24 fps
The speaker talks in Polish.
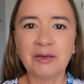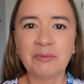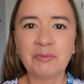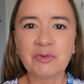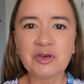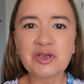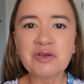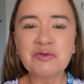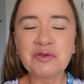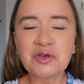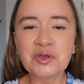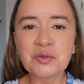
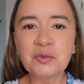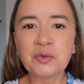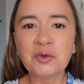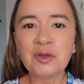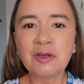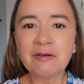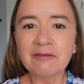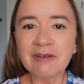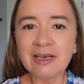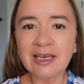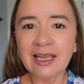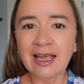możliwość
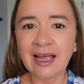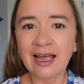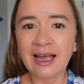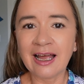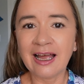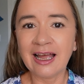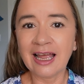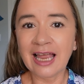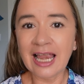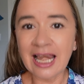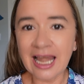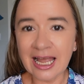
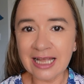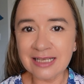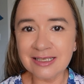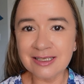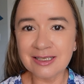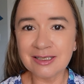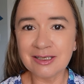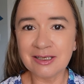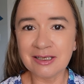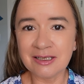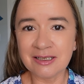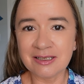budowania
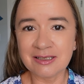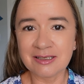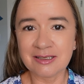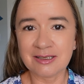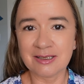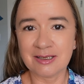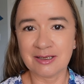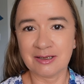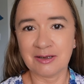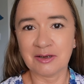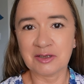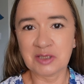relacji
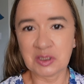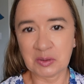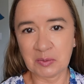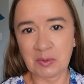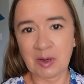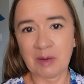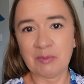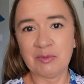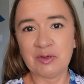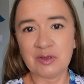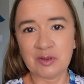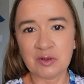z
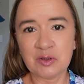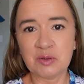osobami,